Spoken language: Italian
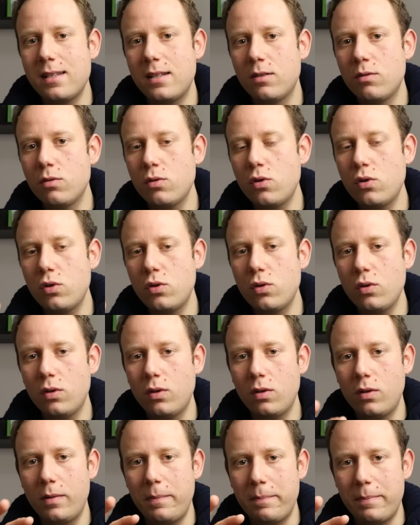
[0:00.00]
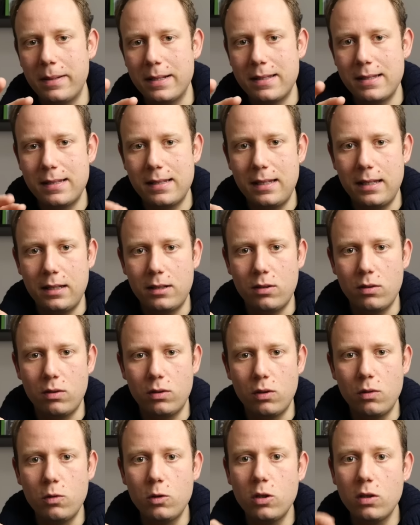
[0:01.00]
Non sono impazzito, ho
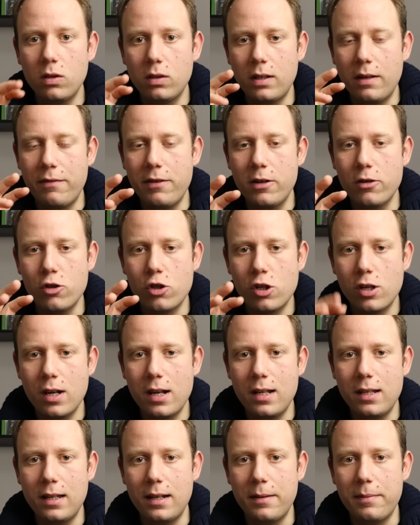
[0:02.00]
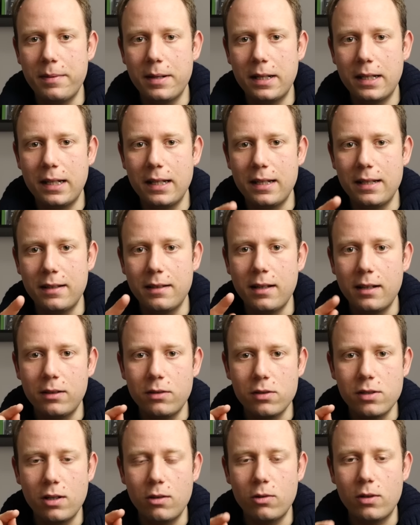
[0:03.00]
dovuto davvero scegliere perché intanto
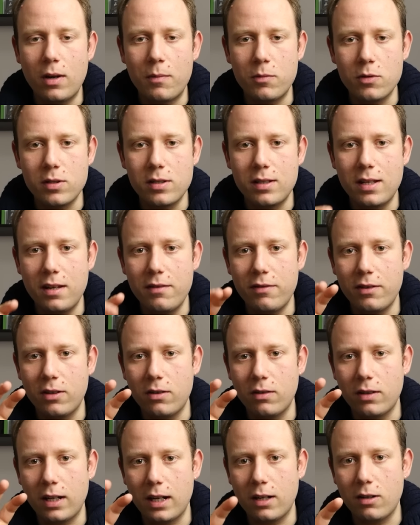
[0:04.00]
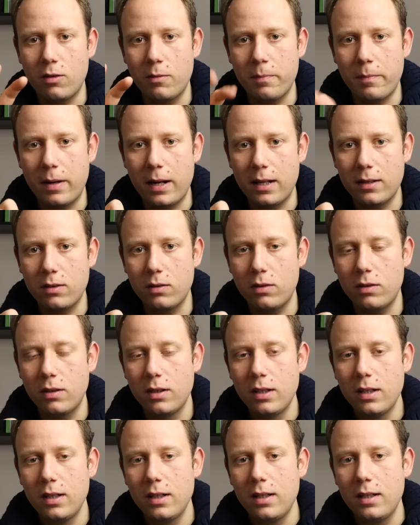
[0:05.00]
salutiamo Stefano che ha comprato
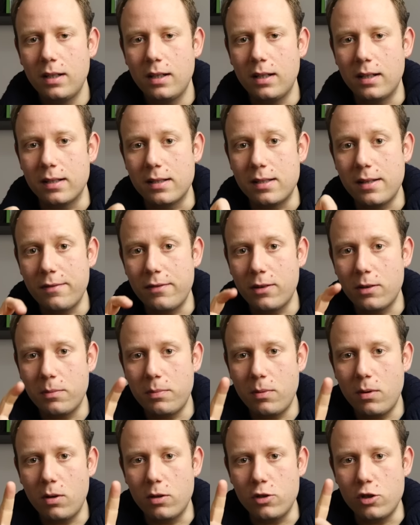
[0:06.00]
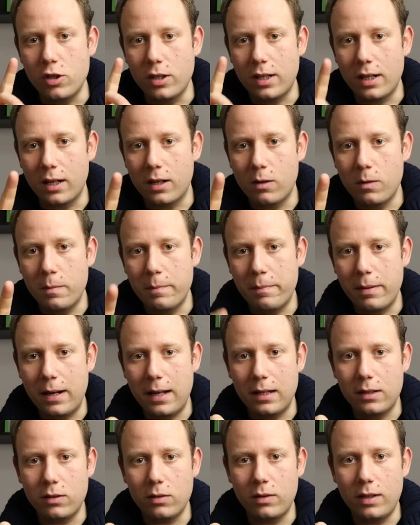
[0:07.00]
eh, Stefano Poggi che ha
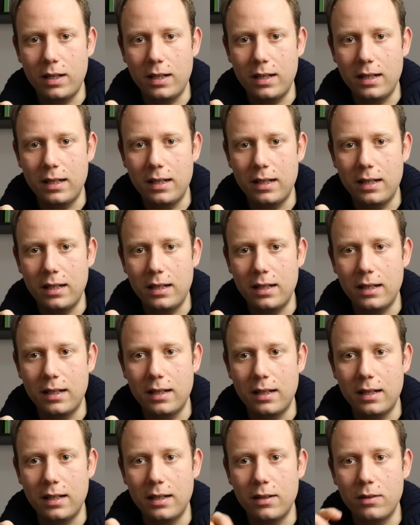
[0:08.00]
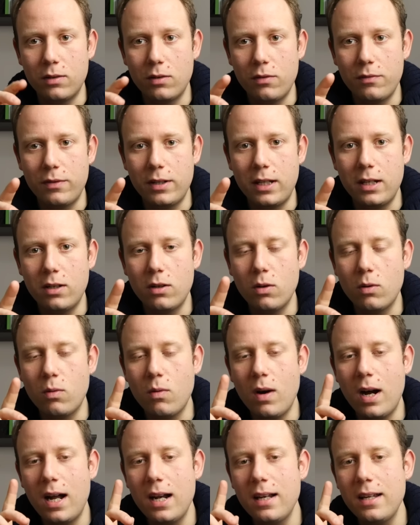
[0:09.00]
comprato il eh, non vi dico
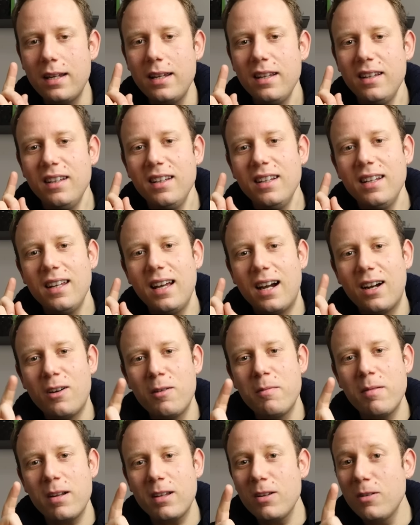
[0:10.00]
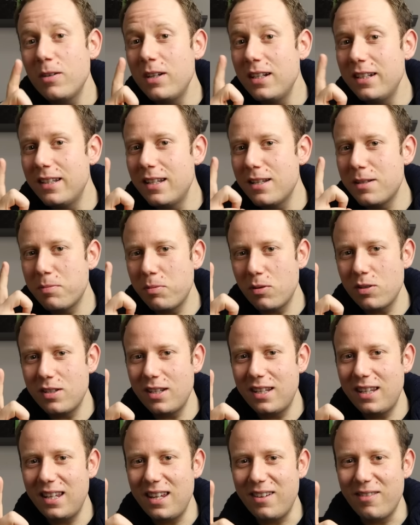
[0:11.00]
quale ha comprato il
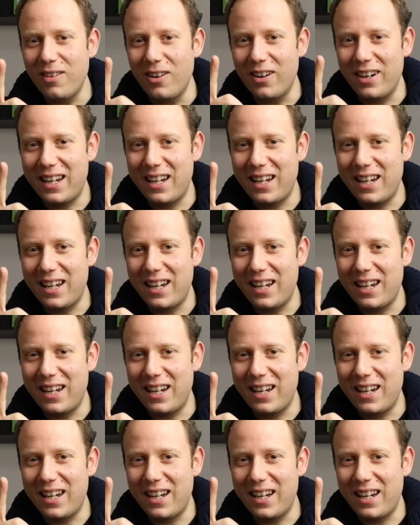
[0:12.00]
dispositivo